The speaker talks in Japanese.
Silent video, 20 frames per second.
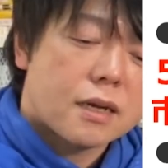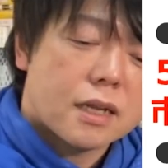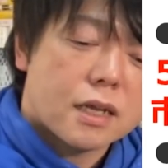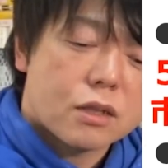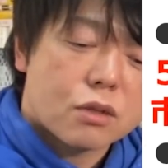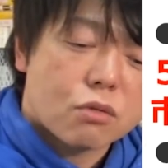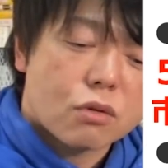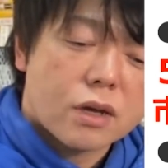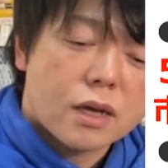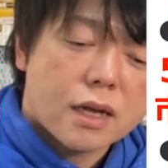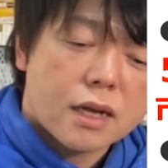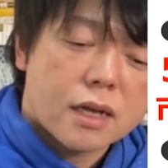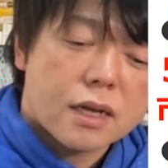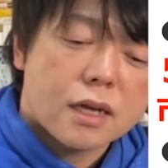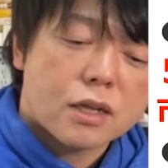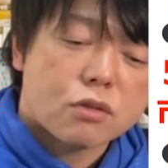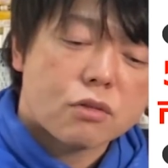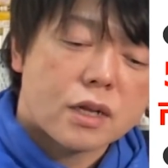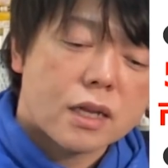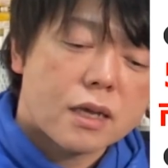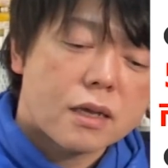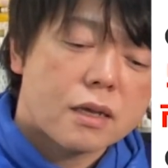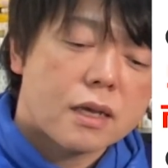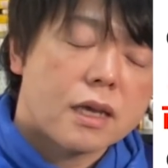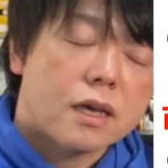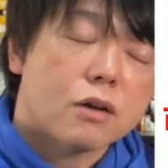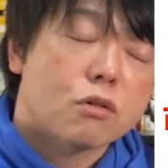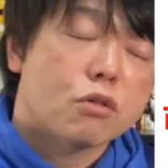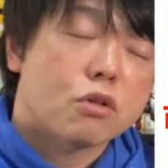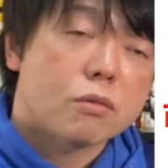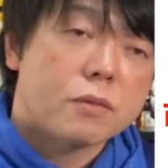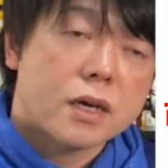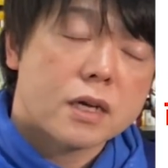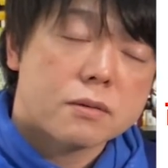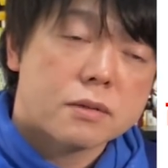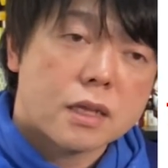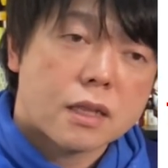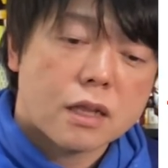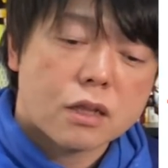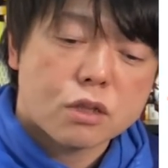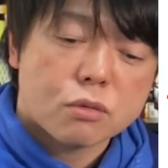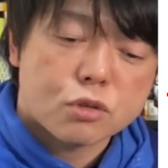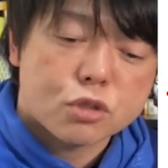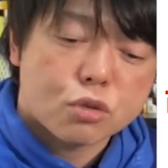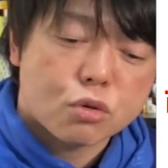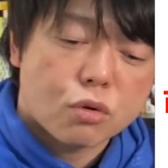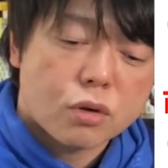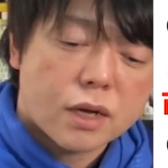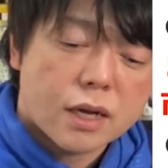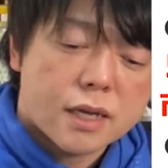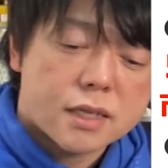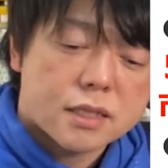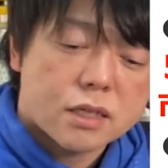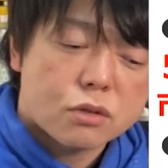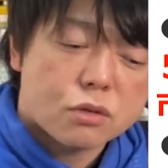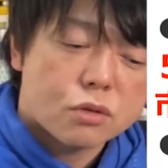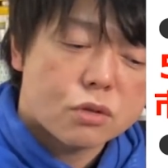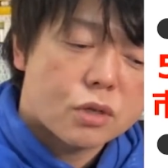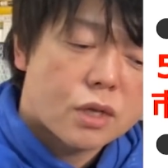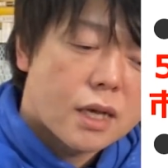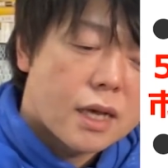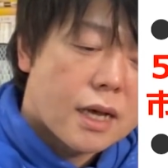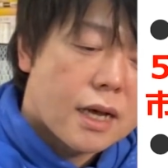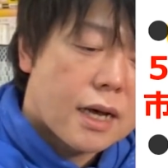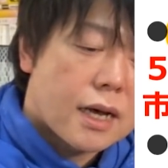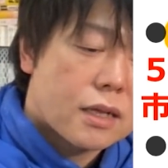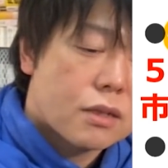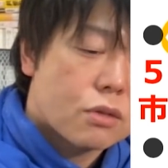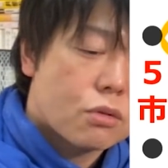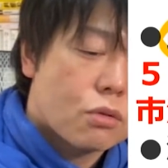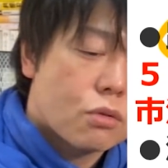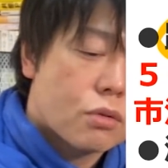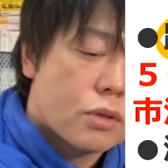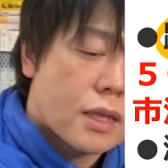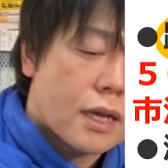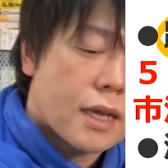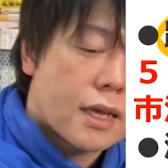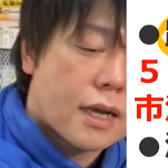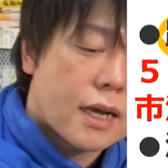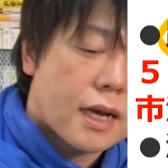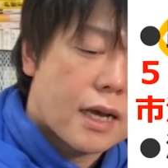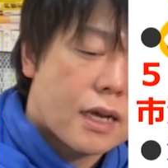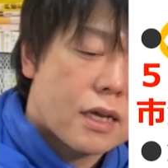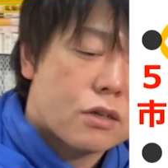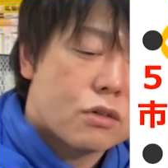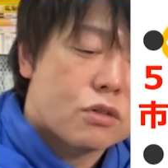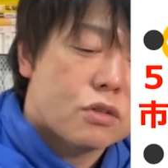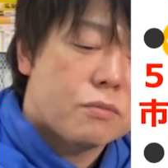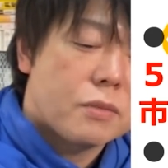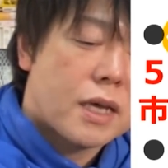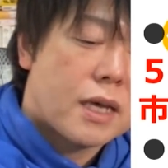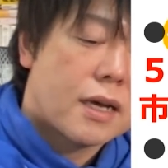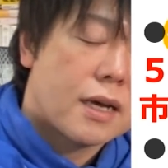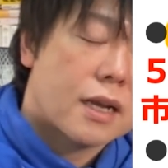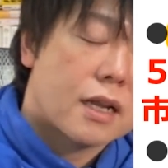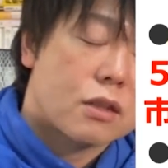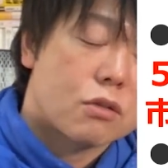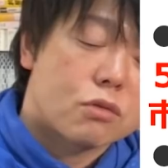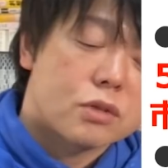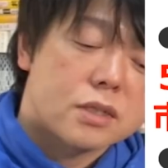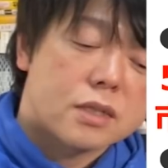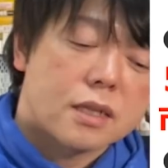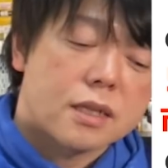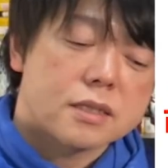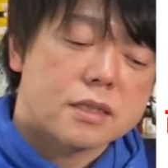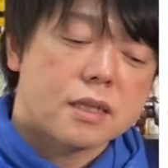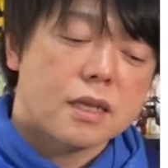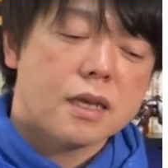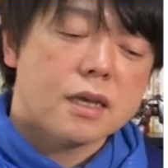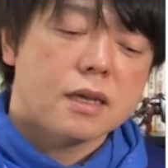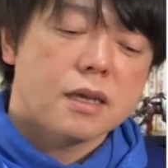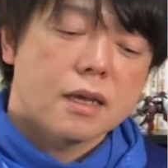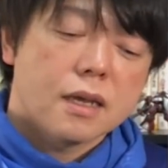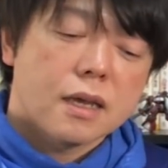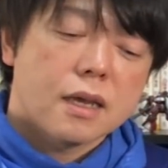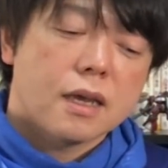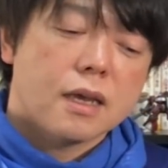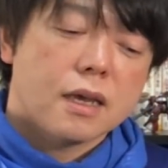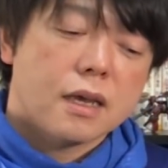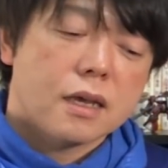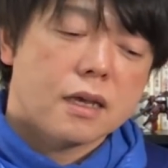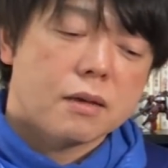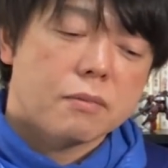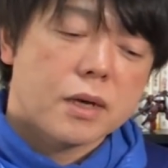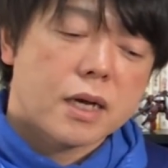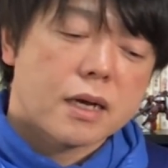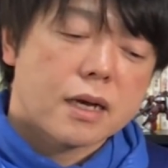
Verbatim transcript: 連とか、あとはね、えー、この番組では何度も紹介する半導体回復銘柄としてですね、えー、まあ、